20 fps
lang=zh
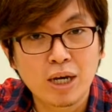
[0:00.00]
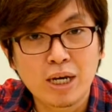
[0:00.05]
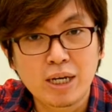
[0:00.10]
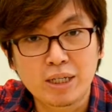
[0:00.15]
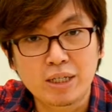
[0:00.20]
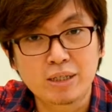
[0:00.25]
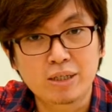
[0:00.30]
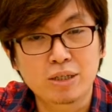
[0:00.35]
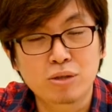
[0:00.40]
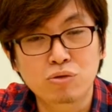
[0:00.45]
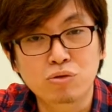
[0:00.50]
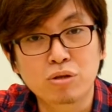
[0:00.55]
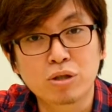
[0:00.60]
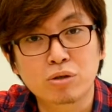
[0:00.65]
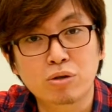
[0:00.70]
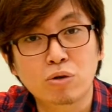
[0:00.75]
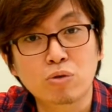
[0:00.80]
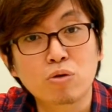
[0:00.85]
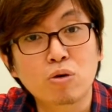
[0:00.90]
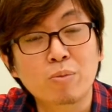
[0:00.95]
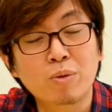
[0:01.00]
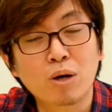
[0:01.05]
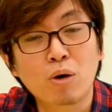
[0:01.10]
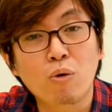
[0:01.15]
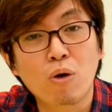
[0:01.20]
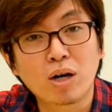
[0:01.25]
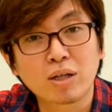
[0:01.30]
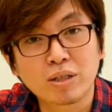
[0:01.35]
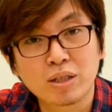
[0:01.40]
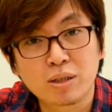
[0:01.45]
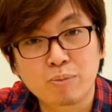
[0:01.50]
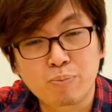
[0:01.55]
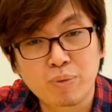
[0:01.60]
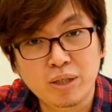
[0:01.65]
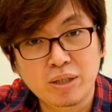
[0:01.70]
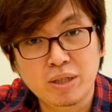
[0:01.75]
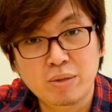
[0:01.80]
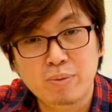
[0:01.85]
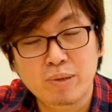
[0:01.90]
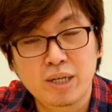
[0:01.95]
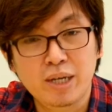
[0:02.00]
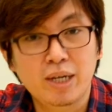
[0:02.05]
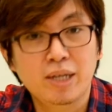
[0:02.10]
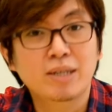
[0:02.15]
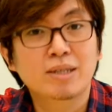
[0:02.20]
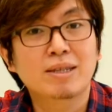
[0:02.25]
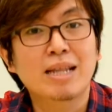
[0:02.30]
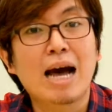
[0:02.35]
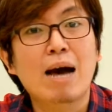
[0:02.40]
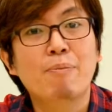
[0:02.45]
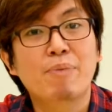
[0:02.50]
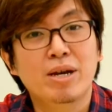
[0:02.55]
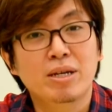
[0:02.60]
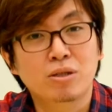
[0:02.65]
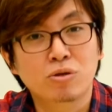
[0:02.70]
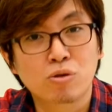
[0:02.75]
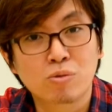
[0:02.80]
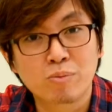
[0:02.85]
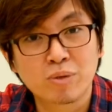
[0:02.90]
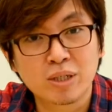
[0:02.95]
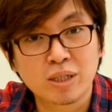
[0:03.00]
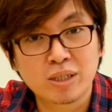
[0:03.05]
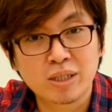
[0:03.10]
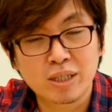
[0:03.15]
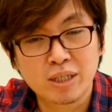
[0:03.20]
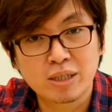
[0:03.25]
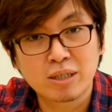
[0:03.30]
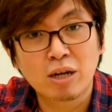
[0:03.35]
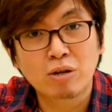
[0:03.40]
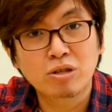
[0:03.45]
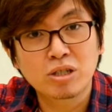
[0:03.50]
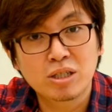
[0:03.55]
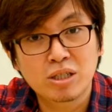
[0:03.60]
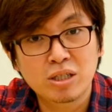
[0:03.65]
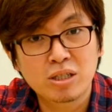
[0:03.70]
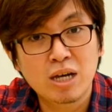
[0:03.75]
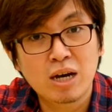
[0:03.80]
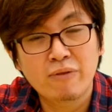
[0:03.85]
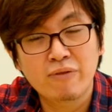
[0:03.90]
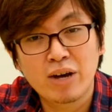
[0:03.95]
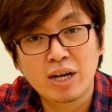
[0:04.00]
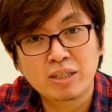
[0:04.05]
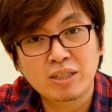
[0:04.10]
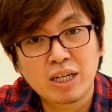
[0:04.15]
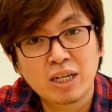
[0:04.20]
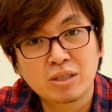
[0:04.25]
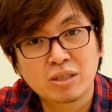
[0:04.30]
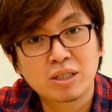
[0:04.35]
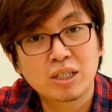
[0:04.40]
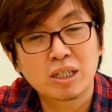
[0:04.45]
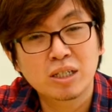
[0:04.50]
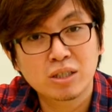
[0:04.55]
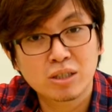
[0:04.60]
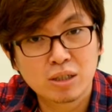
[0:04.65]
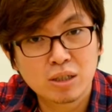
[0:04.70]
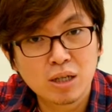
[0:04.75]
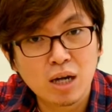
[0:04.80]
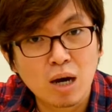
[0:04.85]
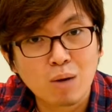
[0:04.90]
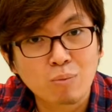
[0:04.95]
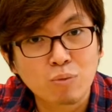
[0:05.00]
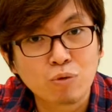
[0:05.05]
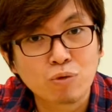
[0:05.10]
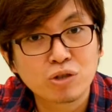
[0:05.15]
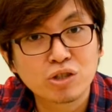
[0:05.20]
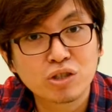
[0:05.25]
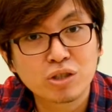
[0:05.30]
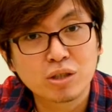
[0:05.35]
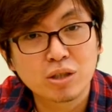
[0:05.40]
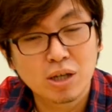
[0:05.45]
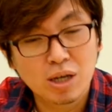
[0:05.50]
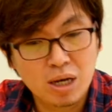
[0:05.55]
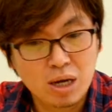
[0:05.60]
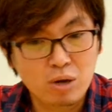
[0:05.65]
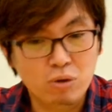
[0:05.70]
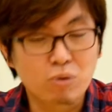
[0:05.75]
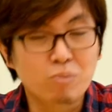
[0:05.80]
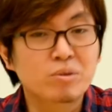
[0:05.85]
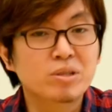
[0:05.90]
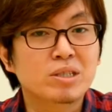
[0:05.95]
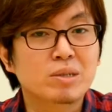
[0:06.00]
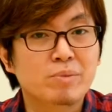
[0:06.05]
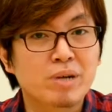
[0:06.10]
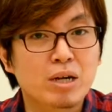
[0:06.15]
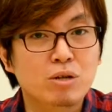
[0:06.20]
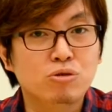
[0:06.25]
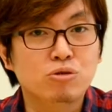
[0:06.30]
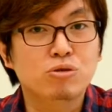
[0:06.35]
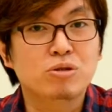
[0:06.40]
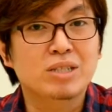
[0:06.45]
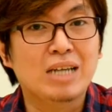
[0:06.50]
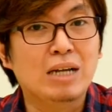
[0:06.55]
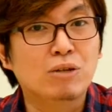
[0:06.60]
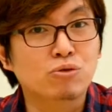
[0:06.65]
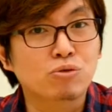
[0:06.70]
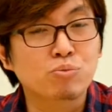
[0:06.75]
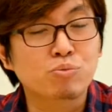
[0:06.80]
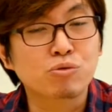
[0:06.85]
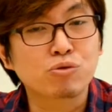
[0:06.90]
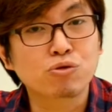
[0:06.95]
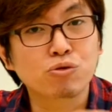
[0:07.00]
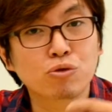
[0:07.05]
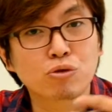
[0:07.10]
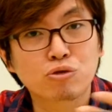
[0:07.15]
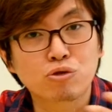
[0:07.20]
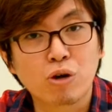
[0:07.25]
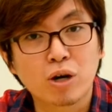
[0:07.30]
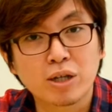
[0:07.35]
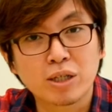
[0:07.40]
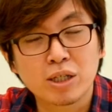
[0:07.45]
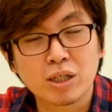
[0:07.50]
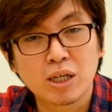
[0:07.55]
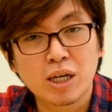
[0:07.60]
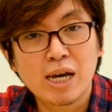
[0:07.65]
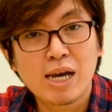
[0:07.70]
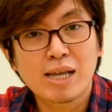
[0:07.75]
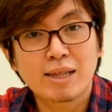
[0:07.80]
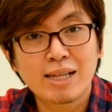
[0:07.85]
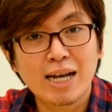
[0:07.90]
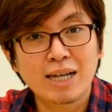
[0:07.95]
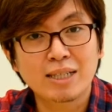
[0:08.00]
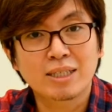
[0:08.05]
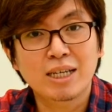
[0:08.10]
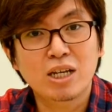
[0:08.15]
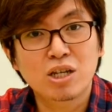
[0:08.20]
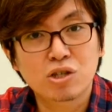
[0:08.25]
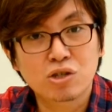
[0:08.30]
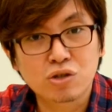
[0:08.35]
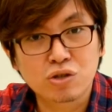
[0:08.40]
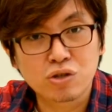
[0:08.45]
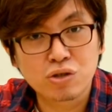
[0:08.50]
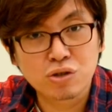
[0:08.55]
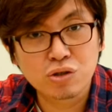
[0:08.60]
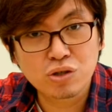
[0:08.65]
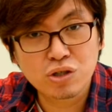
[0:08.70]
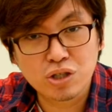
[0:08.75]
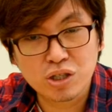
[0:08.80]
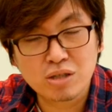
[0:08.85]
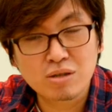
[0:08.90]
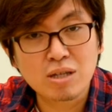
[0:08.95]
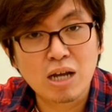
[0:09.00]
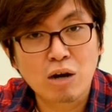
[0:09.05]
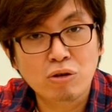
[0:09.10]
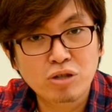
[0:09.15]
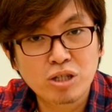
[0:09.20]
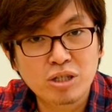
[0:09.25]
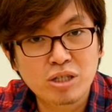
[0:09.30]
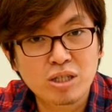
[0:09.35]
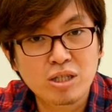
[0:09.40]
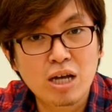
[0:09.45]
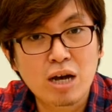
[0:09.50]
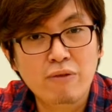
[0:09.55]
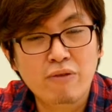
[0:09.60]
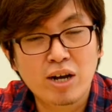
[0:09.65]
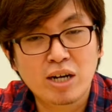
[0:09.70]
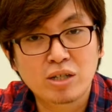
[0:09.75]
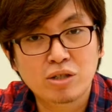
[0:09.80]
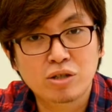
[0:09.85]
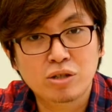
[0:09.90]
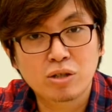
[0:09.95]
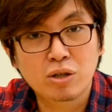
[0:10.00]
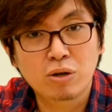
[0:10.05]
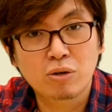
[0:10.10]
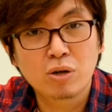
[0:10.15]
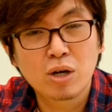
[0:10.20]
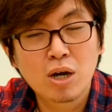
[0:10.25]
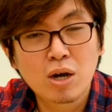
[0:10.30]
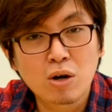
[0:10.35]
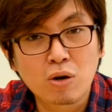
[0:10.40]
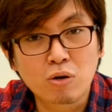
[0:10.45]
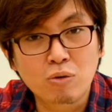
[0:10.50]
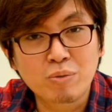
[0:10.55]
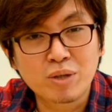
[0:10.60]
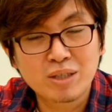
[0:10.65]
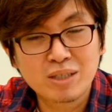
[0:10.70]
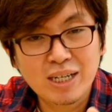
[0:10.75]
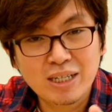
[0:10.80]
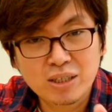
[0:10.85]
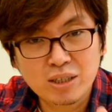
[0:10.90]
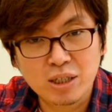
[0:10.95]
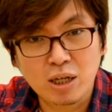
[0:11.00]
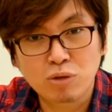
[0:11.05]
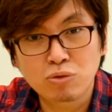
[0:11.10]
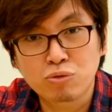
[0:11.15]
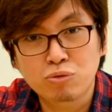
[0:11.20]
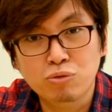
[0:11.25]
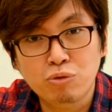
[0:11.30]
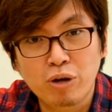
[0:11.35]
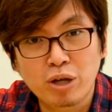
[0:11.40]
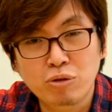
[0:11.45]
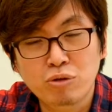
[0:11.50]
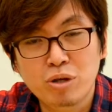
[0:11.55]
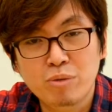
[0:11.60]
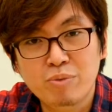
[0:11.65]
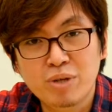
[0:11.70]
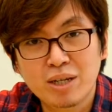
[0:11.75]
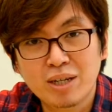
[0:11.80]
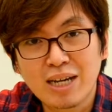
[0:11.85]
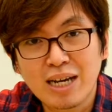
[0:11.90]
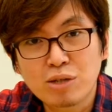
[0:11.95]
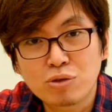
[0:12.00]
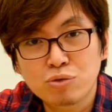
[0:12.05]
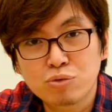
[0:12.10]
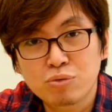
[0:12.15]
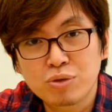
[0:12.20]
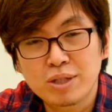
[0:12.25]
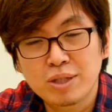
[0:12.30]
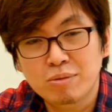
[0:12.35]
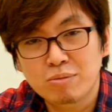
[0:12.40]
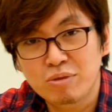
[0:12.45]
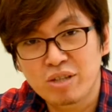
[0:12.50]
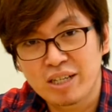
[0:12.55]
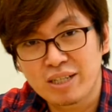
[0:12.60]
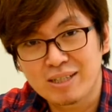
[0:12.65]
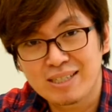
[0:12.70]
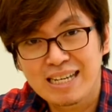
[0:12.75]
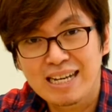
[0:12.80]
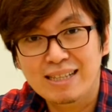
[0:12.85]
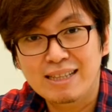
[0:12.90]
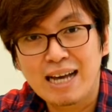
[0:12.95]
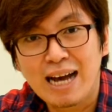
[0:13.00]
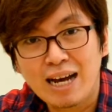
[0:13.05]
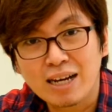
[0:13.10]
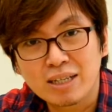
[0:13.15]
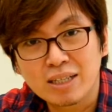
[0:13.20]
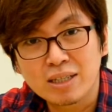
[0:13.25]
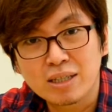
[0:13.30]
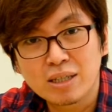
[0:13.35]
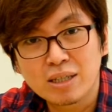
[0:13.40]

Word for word: 以及如何透过我们的黄色便利贴搭配着我们的这个脑力激荡法这样子的一个思考模式，我们怎么样去产出不错的创意？那在执行脑力激荡法的时候，我们在小组团队里面该注意的点在哪里？